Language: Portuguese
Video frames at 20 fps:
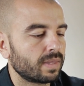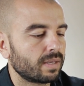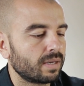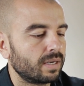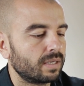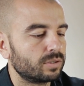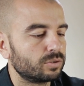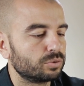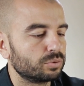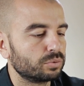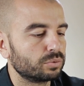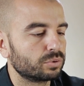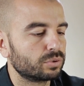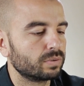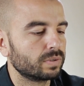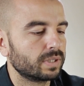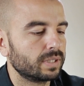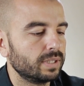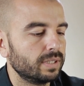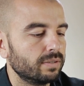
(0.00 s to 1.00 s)

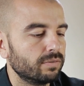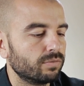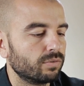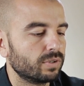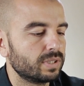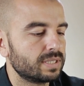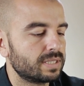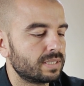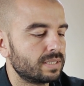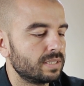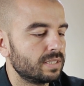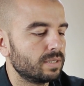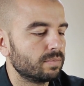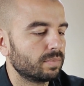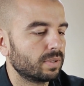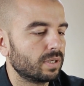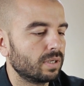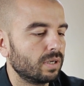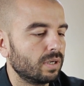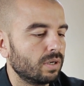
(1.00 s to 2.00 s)
Ajusto aqui, vou em
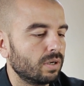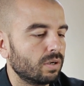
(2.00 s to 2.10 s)
cima